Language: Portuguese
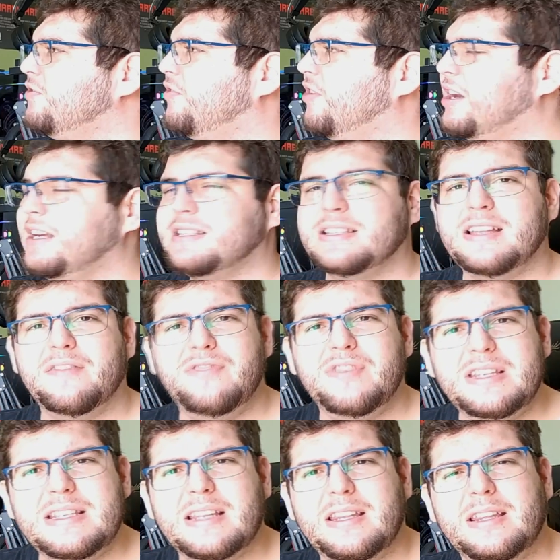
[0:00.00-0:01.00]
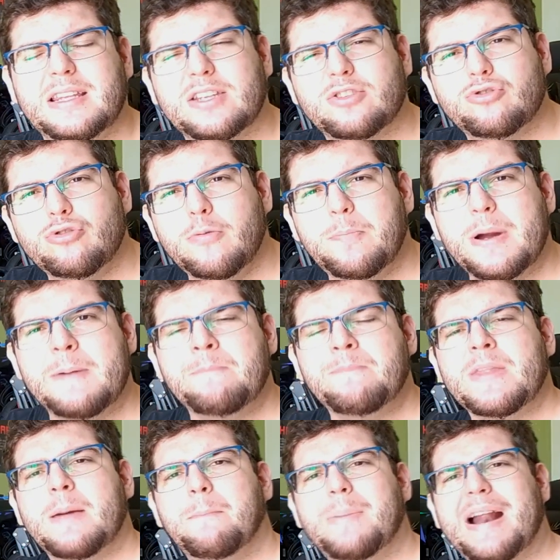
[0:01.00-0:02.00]
é a diferença da 2070
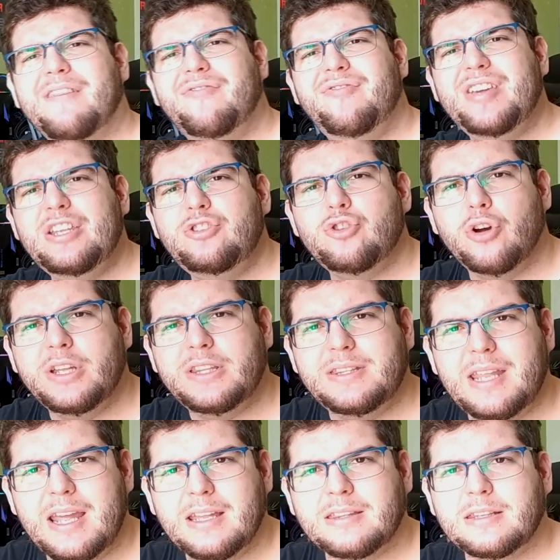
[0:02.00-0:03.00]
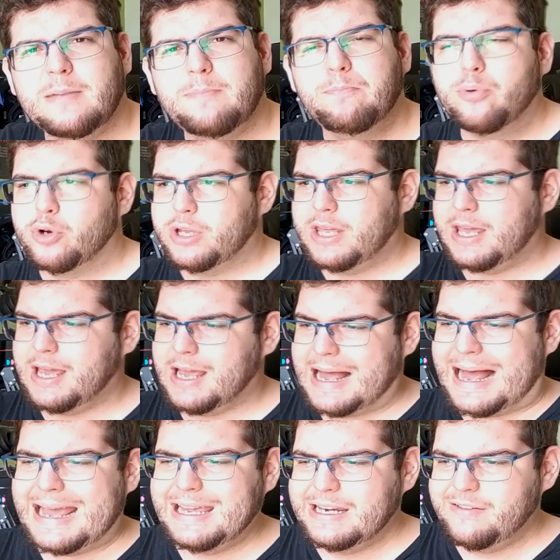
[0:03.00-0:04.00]
Super para 2080?
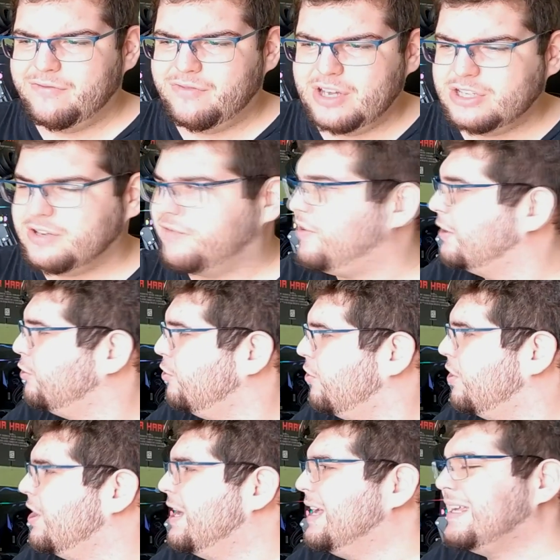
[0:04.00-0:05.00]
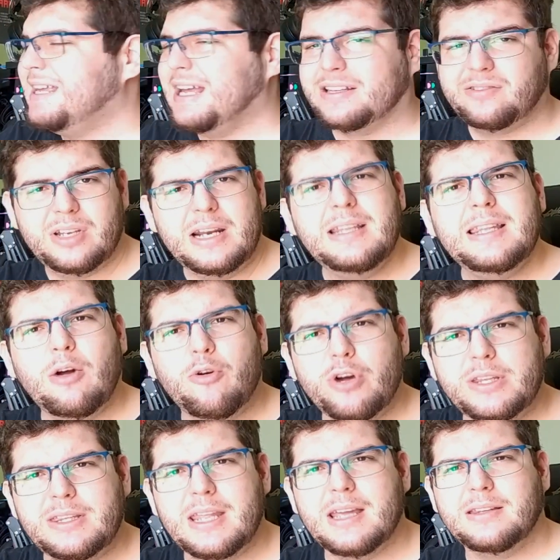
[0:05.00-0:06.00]
Porque a Nvidia falou que a
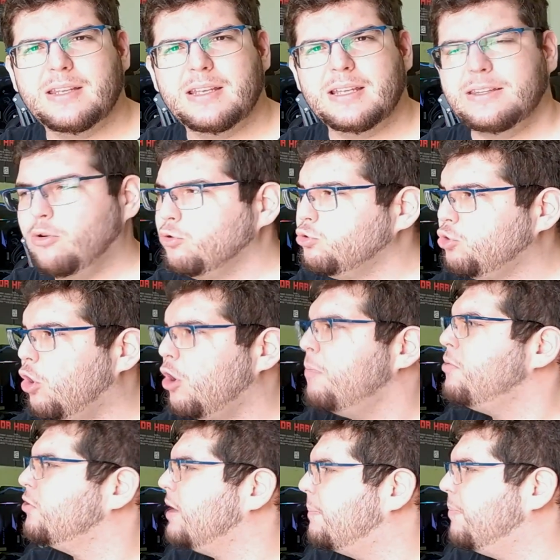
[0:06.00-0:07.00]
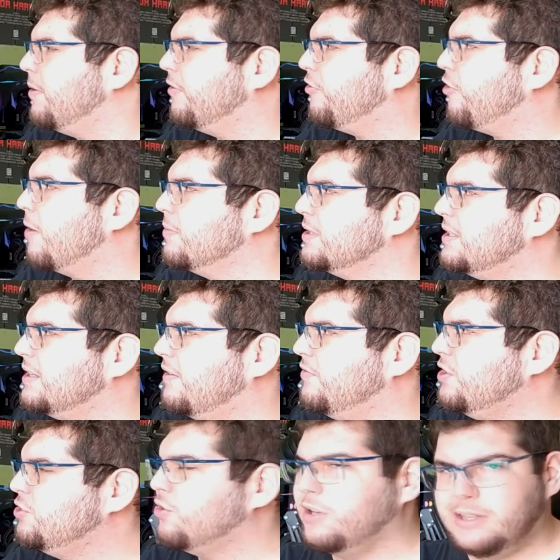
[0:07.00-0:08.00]
3080 ia ter o dobro da performance
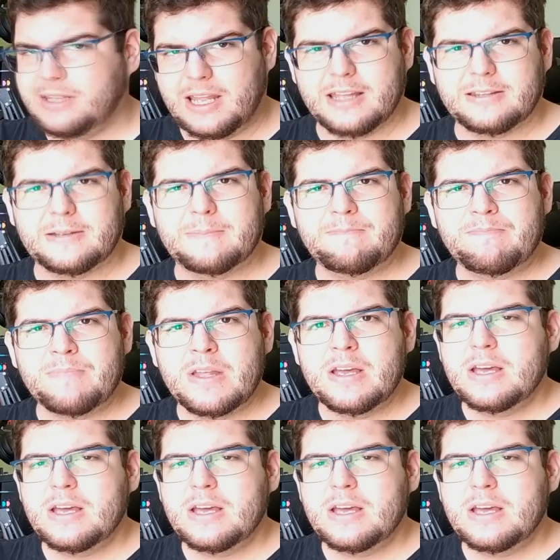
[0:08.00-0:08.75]
da 2080.